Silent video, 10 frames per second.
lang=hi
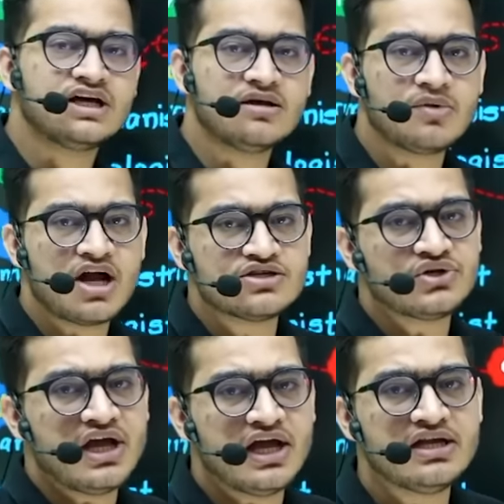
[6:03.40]
सारे प्लांट्स
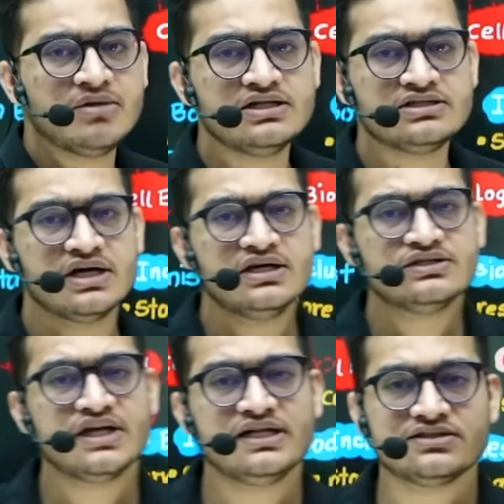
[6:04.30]
और एनिमल्स
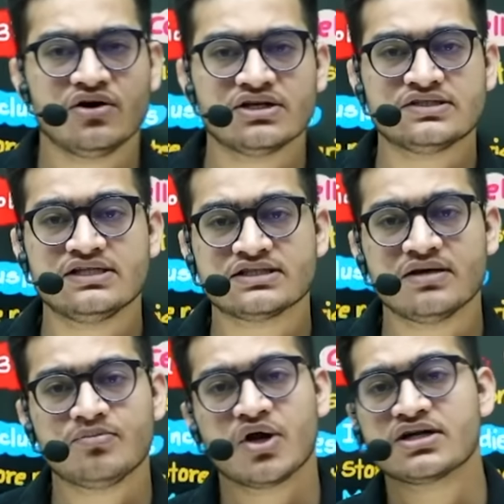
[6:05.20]
सेल्स और सेल्स
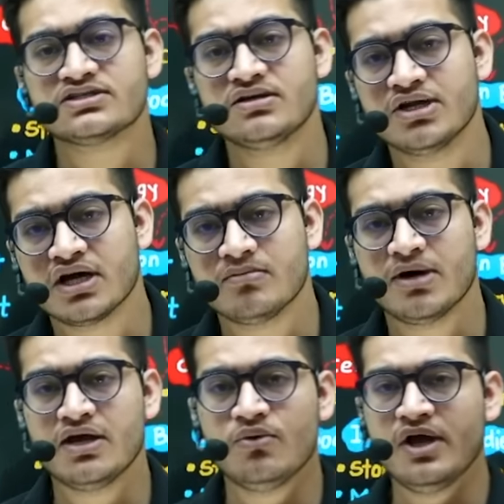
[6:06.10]
के प्रोडक्ट से मिलकर
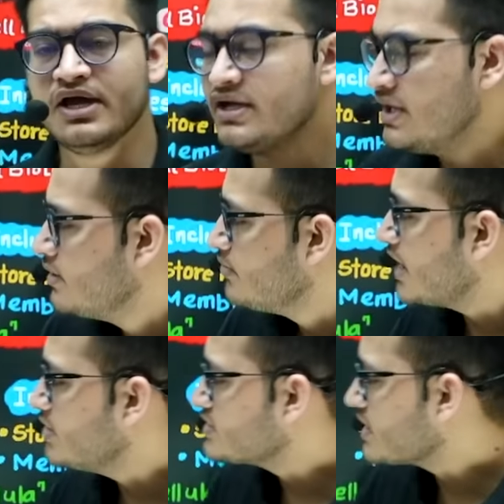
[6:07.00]
बने हुए हैं बाद में